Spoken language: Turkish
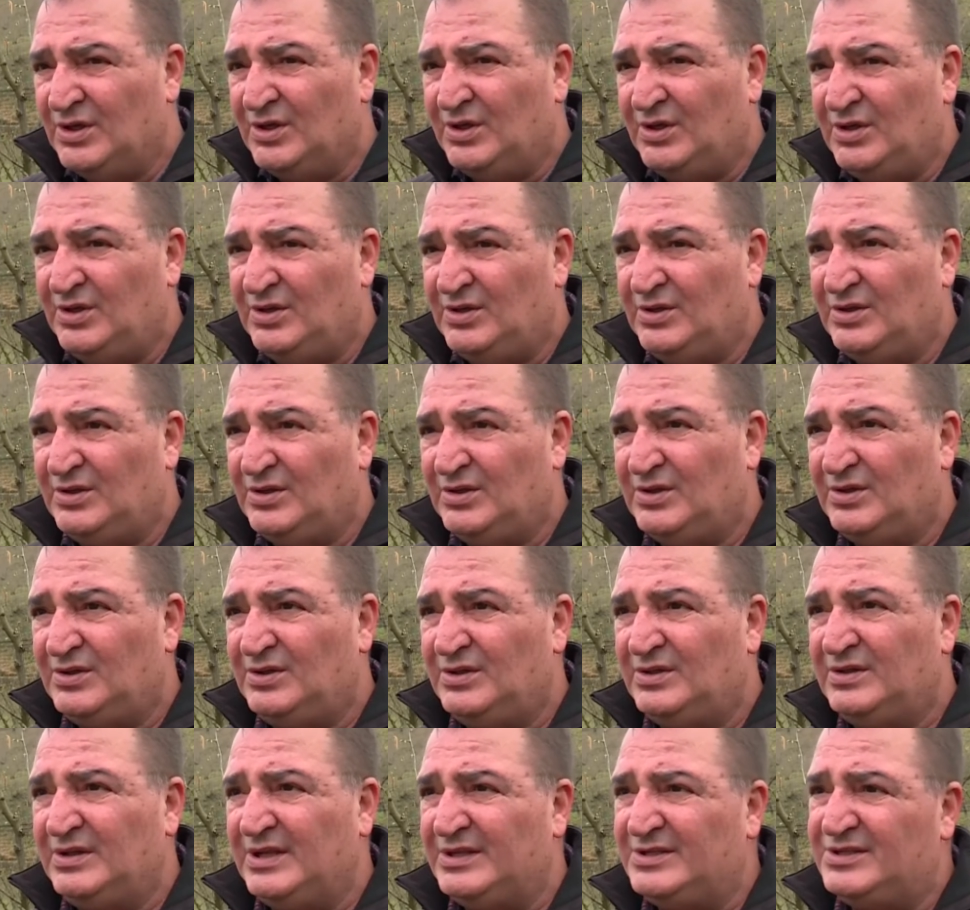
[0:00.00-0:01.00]
E,
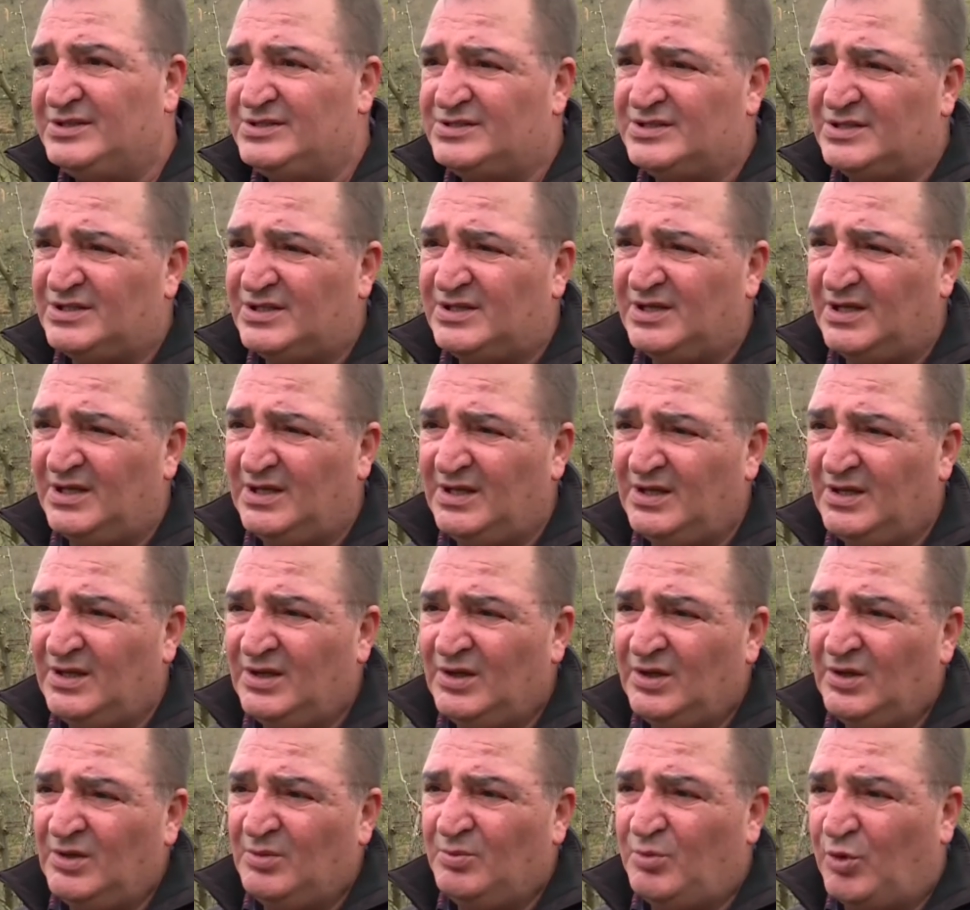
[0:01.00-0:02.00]
neticede
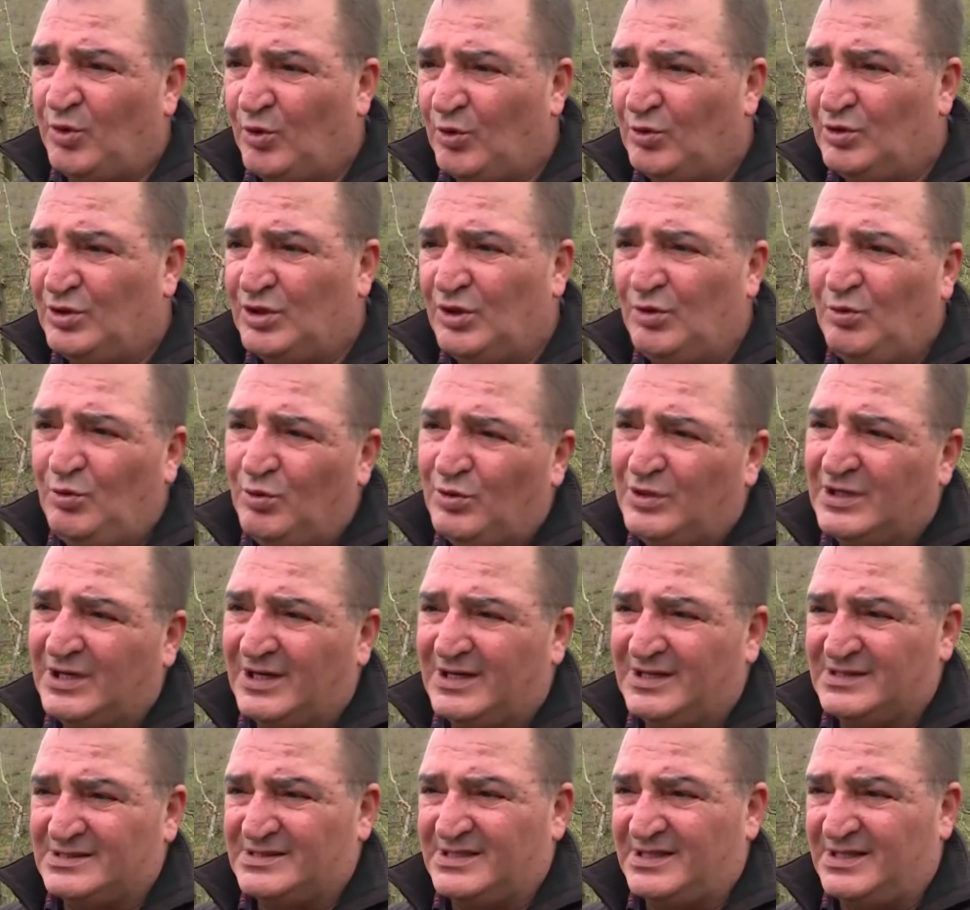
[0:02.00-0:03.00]
bölge ülke
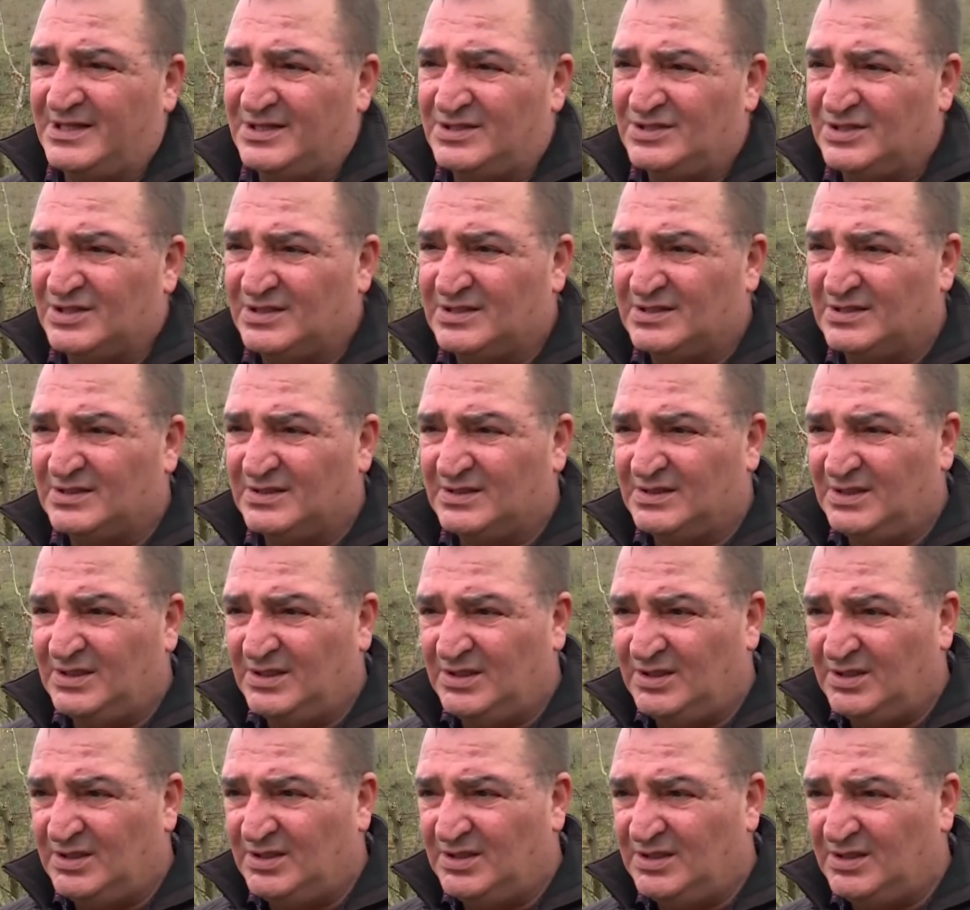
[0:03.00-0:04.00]
kazanacak e,
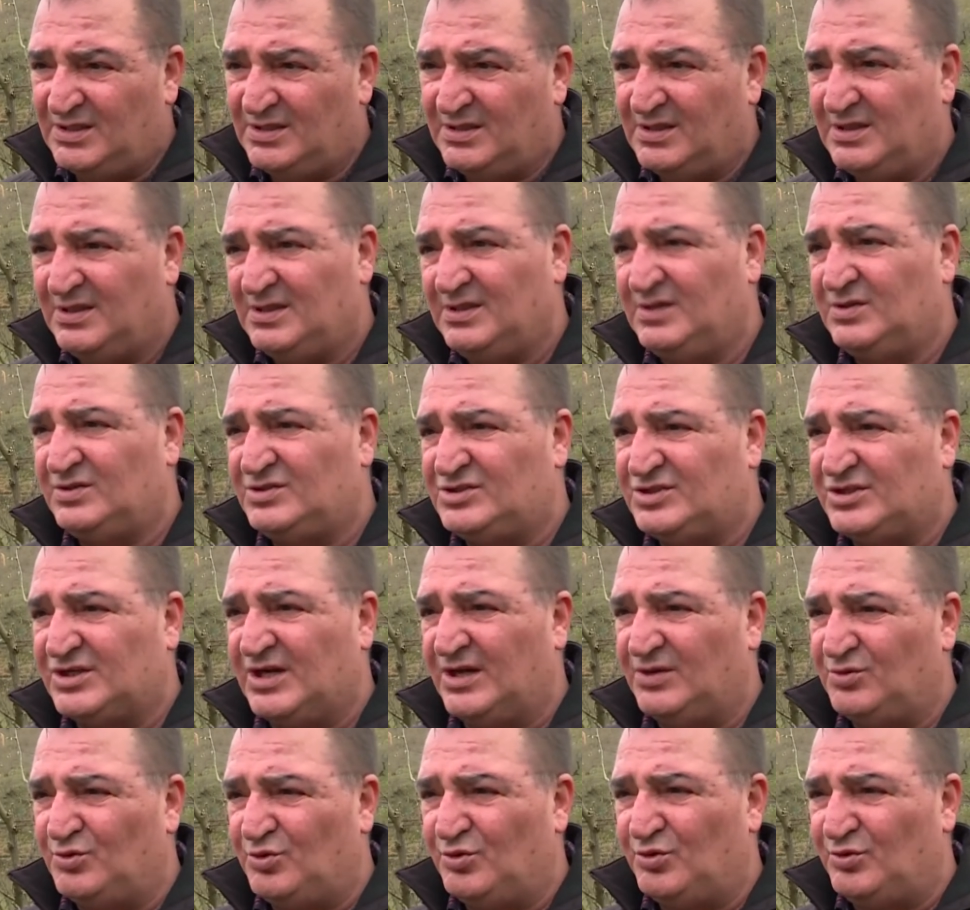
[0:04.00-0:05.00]

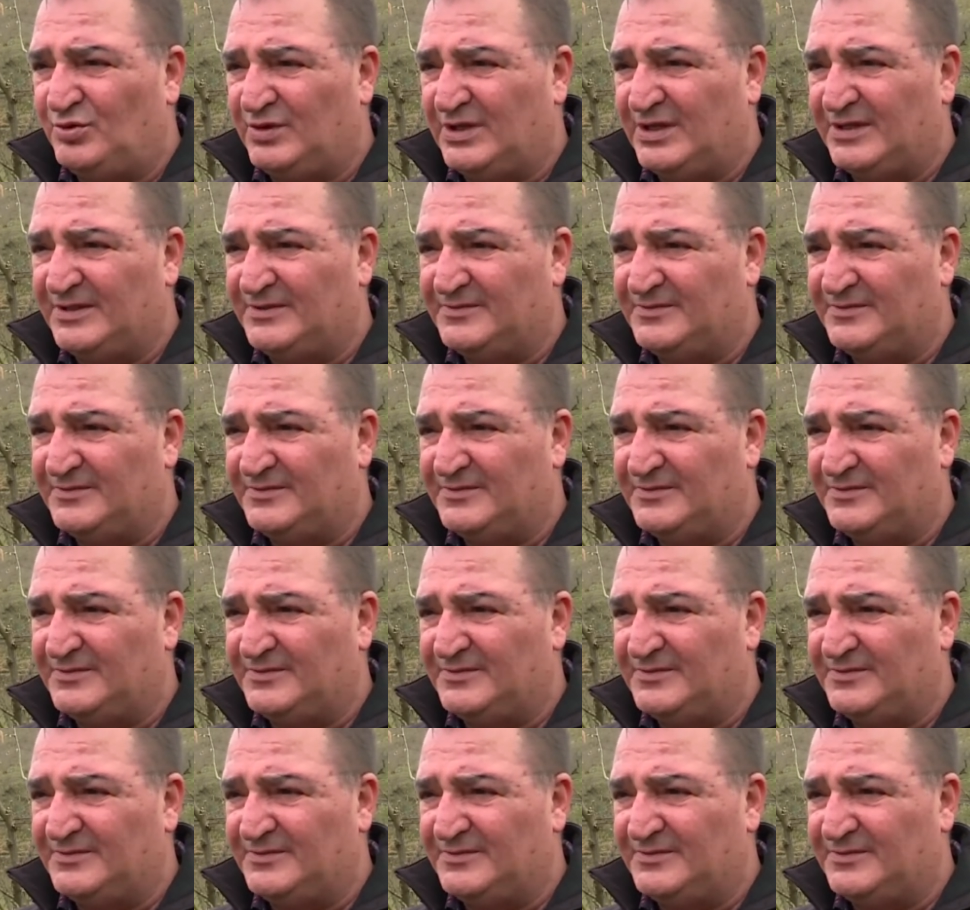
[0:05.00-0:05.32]
çıkan üründen.